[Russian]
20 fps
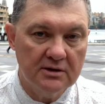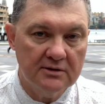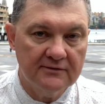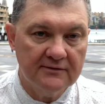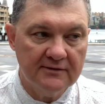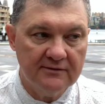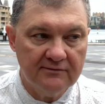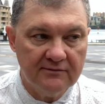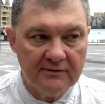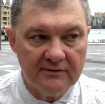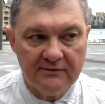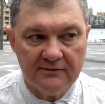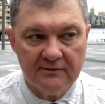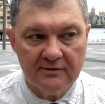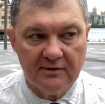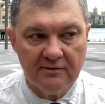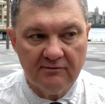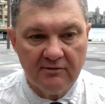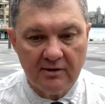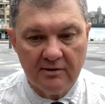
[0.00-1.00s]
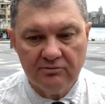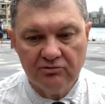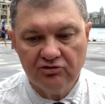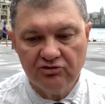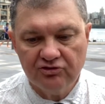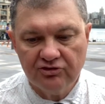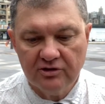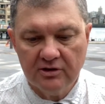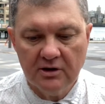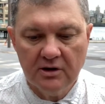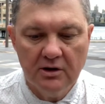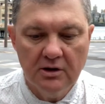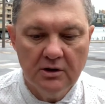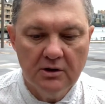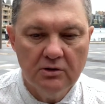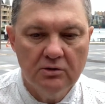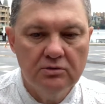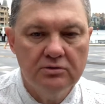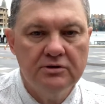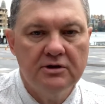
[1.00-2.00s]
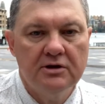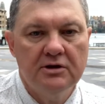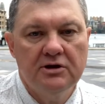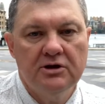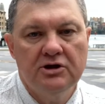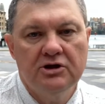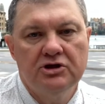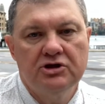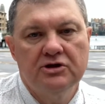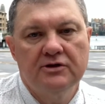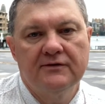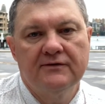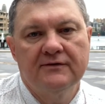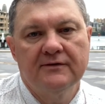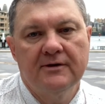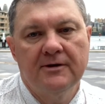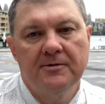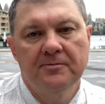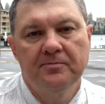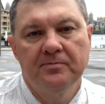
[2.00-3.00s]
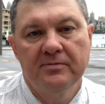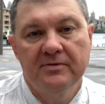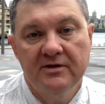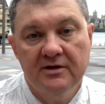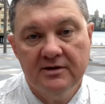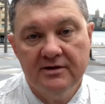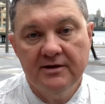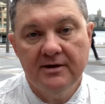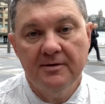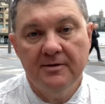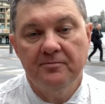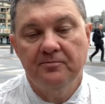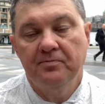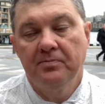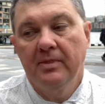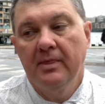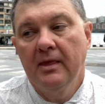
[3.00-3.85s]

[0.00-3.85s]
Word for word: Соответственно, вам нужны утренние часы. Да тем,